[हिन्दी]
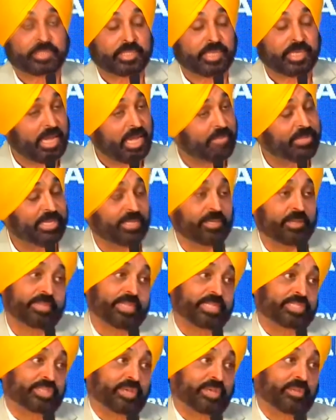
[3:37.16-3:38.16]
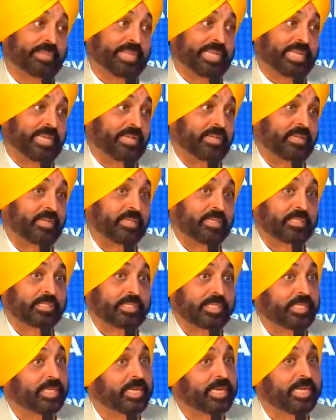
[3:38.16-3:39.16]
जहाँ भी हमें अच्छा मिलेगा
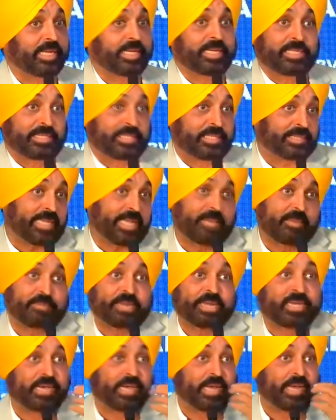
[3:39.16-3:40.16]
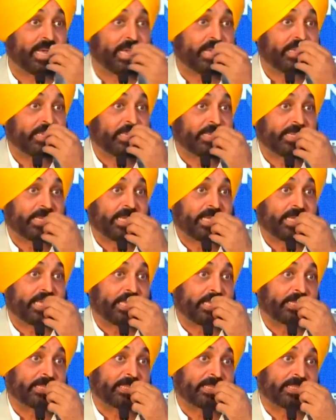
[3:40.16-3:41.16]
सीखने के लिए जैसे आपने कहा है
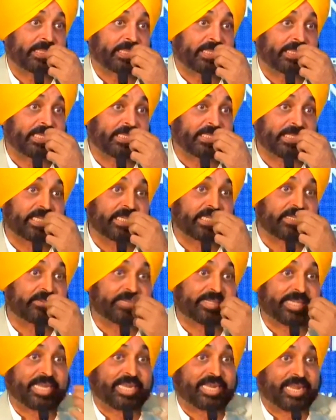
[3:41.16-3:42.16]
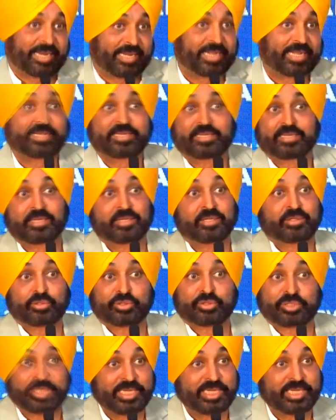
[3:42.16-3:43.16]
कि टीचिंग की बजाय लर्निंग
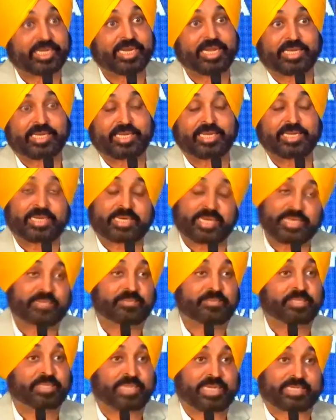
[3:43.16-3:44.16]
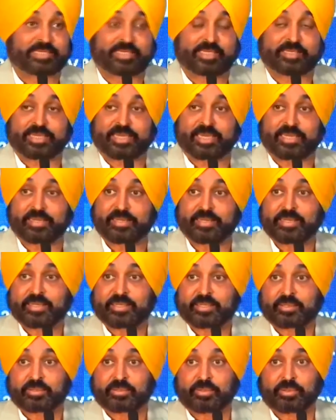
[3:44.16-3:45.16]
तो सीखने के लिए कहीं भी जा सकते हैं
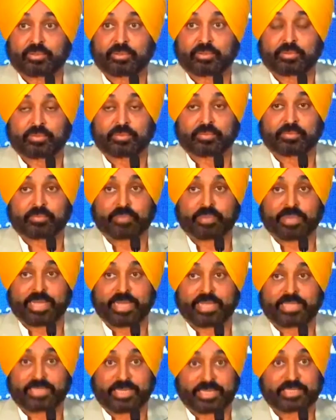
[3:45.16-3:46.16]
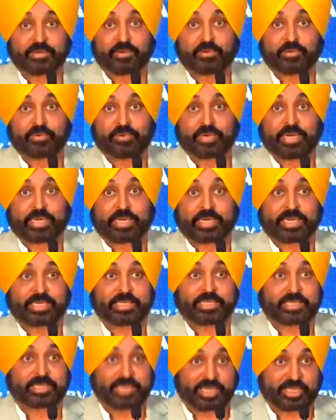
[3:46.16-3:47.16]
तो मैं यही कहूँगा कि
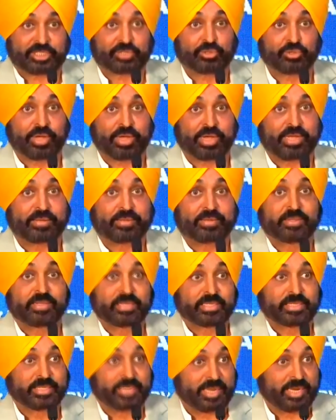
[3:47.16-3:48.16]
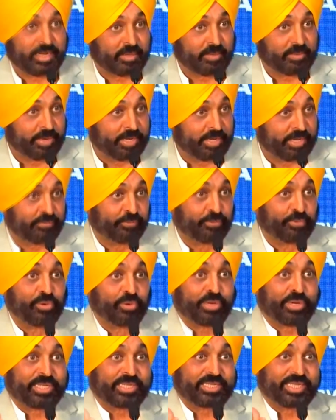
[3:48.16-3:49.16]
ये देश जो है ये रंग बिरंगे
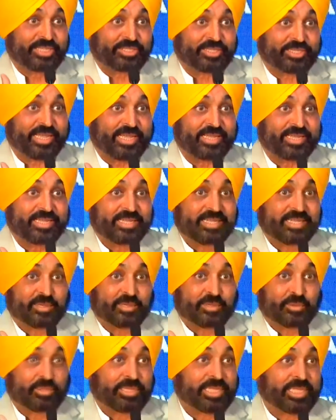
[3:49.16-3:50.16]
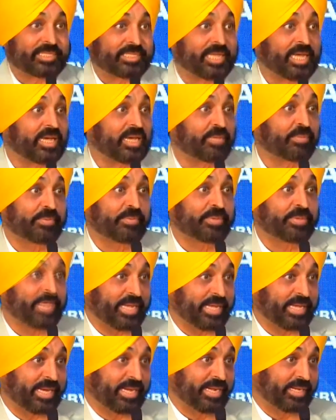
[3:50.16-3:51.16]
फूलों का देश है गुलदस्ता कभी भी
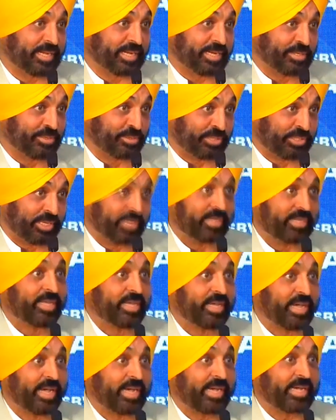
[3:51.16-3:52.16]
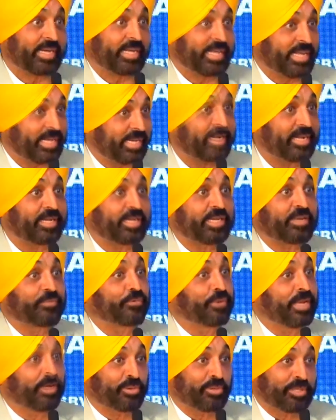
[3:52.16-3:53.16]
एक रंग का नहीं होता अगर एक रंग के
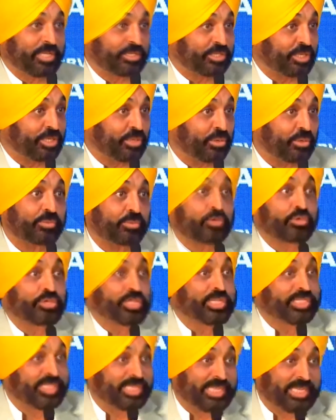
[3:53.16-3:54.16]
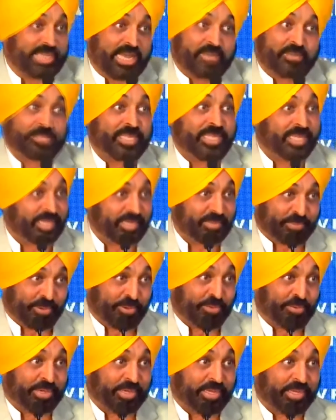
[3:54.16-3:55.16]
फूल हैं गुलदस्ते को दो दिन से ज़्यादा आप देख नहीं
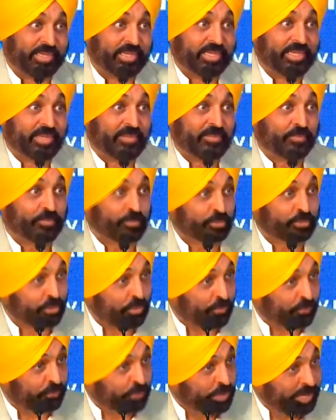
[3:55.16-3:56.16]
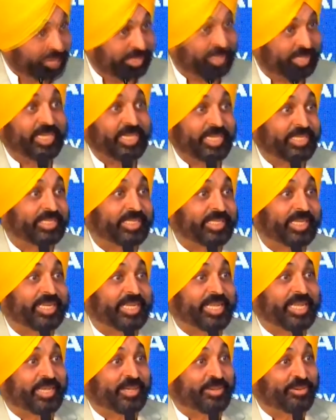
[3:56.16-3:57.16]
पाओगे उसको देखते ही
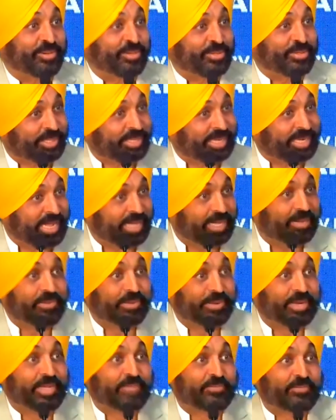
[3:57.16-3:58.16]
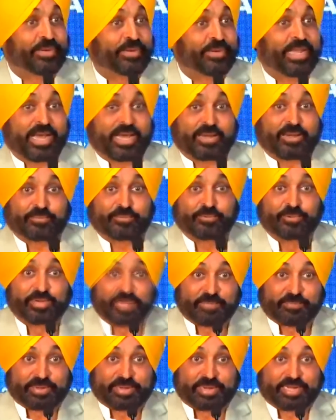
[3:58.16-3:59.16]
इसीलिए क्योंकि उसके रंग बिरंगे फूल हैं हर फूल
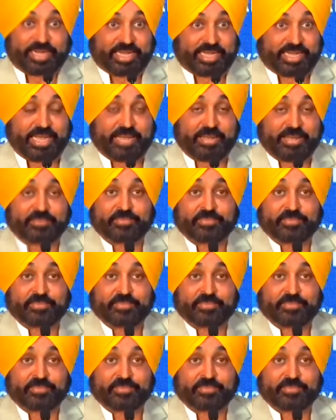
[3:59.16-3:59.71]
का अपना रंग है